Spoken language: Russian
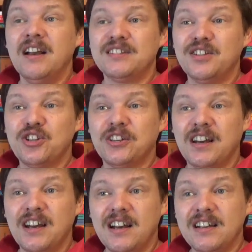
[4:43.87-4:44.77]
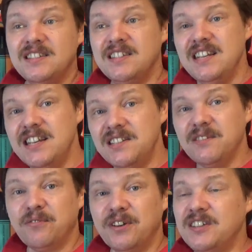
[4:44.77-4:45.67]
Значит, а здесь,
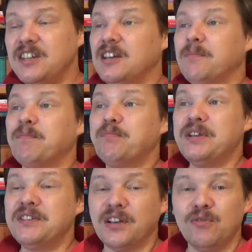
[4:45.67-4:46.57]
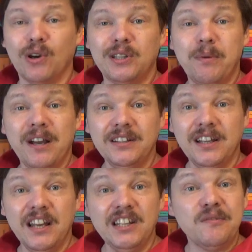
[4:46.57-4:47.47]
в книге «Призрак Уорда Байрона»,
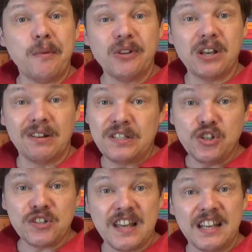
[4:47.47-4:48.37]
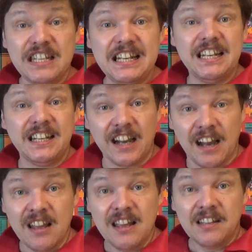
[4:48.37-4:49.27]
это вполне классическая
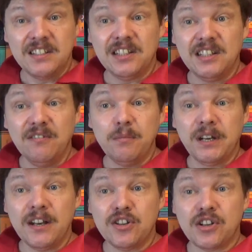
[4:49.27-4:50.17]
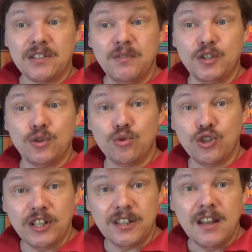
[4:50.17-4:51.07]
книга-игра, где ты выбираешь развитие
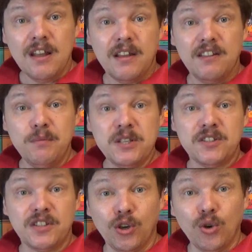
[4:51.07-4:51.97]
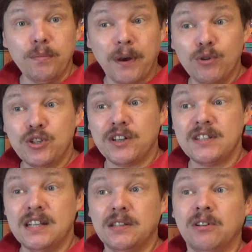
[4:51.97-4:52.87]
сюжета и вместе с героем проводишь
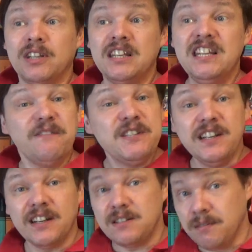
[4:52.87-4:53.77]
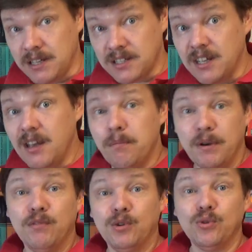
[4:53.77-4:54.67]
расследование. Не все развязки
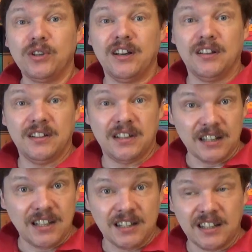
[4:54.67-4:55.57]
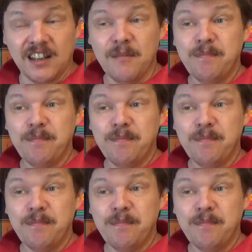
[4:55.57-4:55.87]
приведут к, к отгадке.